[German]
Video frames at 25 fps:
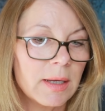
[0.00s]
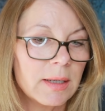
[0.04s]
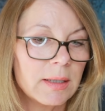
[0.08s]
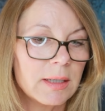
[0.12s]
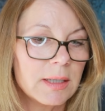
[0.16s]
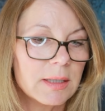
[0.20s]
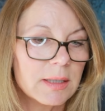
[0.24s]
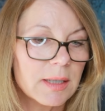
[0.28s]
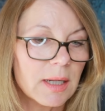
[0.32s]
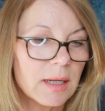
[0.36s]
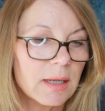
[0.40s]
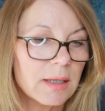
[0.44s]

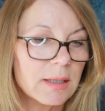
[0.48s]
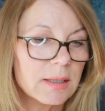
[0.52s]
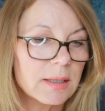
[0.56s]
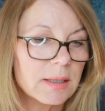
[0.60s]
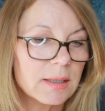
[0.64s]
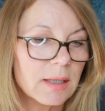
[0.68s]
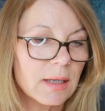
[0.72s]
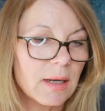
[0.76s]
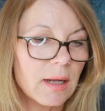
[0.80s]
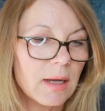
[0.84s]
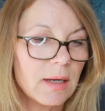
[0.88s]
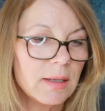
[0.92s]
Die Sache
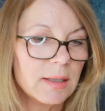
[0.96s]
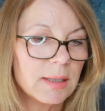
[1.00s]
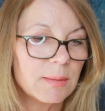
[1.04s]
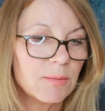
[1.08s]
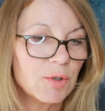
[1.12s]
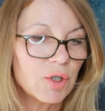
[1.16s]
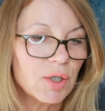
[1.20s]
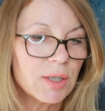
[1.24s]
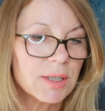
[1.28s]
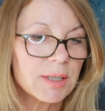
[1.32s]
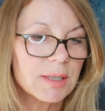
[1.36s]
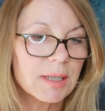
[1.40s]
ist klar, dem
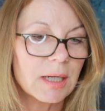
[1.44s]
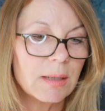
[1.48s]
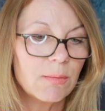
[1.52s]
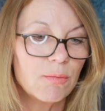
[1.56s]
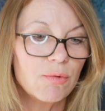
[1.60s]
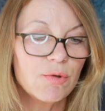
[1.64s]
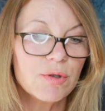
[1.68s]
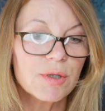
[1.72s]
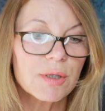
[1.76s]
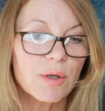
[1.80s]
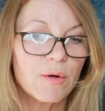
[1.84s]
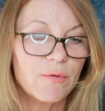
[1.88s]
Schicksal
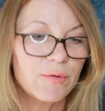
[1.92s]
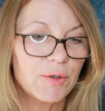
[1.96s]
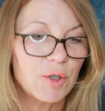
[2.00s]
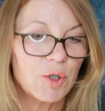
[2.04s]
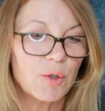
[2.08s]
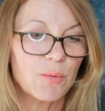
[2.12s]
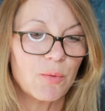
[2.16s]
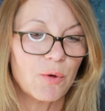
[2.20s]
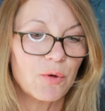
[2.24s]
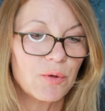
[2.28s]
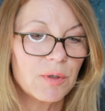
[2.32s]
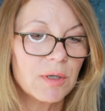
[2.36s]
muss auf die
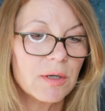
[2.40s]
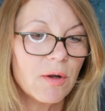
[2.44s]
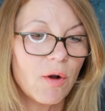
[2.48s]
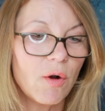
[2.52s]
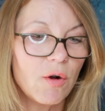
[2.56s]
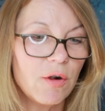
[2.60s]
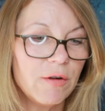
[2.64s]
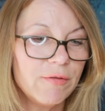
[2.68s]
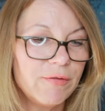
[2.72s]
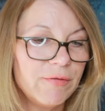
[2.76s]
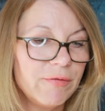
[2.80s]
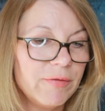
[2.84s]
Sprünge
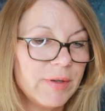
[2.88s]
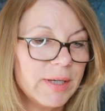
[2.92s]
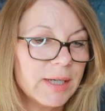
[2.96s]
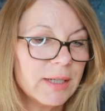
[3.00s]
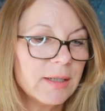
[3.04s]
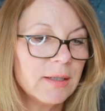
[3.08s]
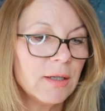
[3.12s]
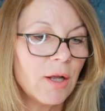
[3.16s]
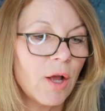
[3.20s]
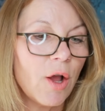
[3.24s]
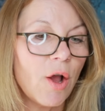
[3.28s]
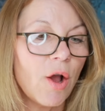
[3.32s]
geholfen
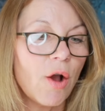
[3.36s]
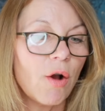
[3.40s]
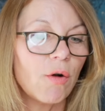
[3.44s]
werden